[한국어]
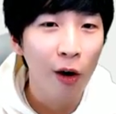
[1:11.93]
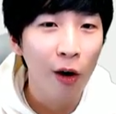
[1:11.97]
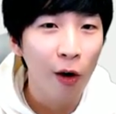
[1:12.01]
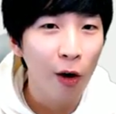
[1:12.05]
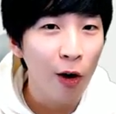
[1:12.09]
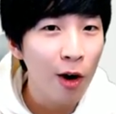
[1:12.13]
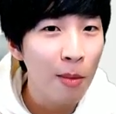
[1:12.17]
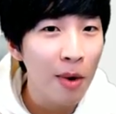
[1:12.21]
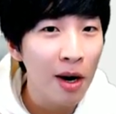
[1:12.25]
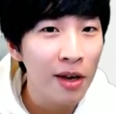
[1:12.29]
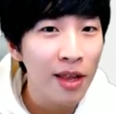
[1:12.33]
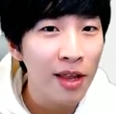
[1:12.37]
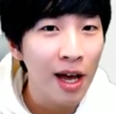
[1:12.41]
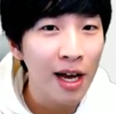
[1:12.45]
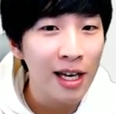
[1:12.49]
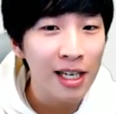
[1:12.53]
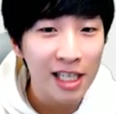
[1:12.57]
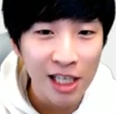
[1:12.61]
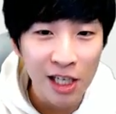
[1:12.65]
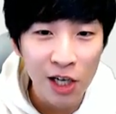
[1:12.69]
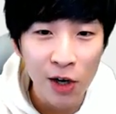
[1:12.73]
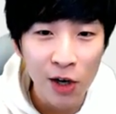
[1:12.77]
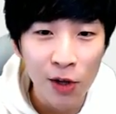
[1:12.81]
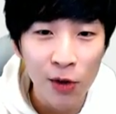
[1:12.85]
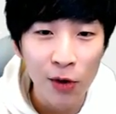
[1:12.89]
얼마나
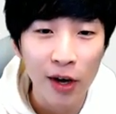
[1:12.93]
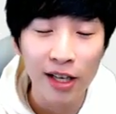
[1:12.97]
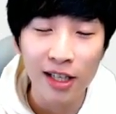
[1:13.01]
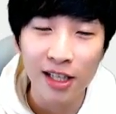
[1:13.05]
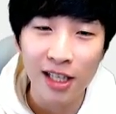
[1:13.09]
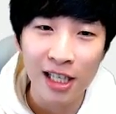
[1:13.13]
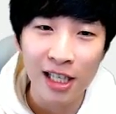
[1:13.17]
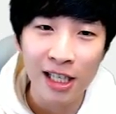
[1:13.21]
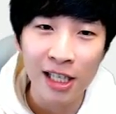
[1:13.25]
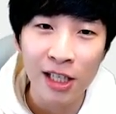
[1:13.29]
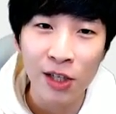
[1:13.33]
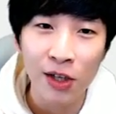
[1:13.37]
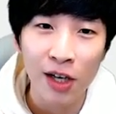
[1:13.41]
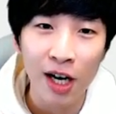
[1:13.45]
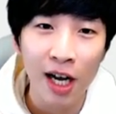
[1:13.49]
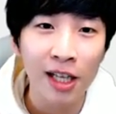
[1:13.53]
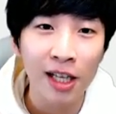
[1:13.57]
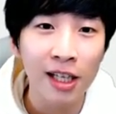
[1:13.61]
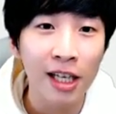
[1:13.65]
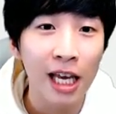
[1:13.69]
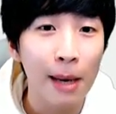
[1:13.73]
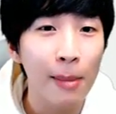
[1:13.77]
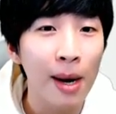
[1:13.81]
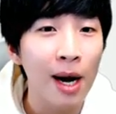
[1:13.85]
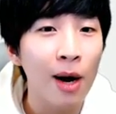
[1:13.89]
시어너의
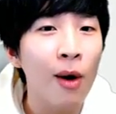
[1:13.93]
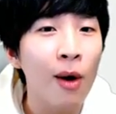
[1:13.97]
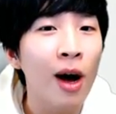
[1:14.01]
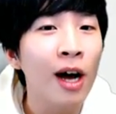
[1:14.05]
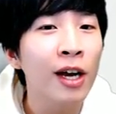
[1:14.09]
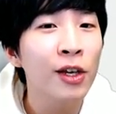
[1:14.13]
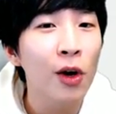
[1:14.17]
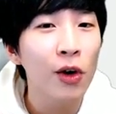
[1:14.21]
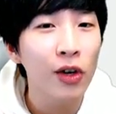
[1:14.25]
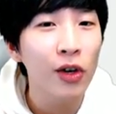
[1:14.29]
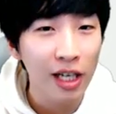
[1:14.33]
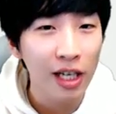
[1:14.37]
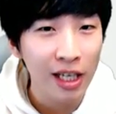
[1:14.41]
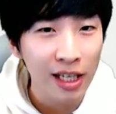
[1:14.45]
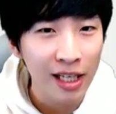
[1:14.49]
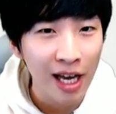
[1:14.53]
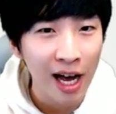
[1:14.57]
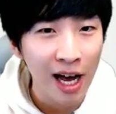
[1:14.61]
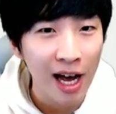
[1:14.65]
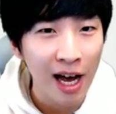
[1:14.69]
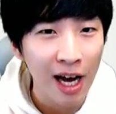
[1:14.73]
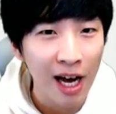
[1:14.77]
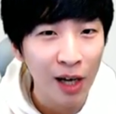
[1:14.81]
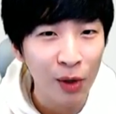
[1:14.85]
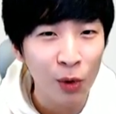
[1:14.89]
친절한 개발
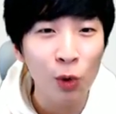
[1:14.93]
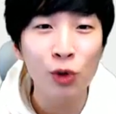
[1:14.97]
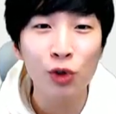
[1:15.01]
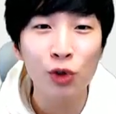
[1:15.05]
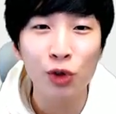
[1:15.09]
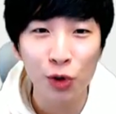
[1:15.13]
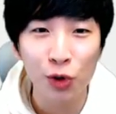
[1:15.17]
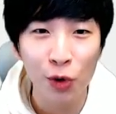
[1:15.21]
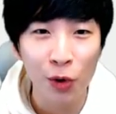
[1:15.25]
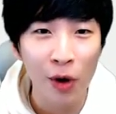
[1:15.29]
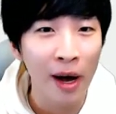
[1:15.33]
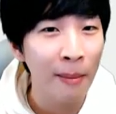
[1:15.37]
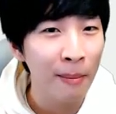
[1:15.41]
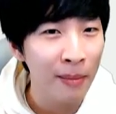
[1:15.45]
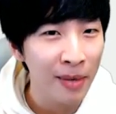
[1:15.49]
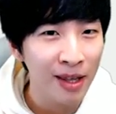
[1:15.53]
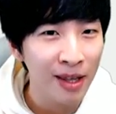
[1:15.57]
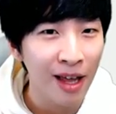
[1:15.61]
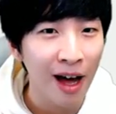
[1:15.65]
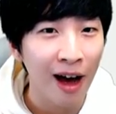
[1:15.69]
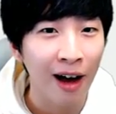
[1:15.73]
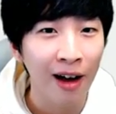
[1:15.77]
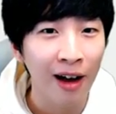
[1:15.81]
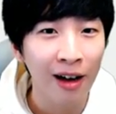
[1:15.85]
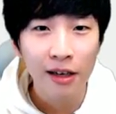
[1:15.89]
환경이냐도
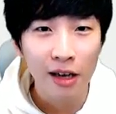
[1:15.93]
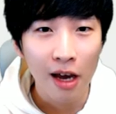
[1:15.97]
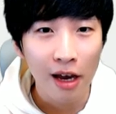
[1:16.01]
중요합니다.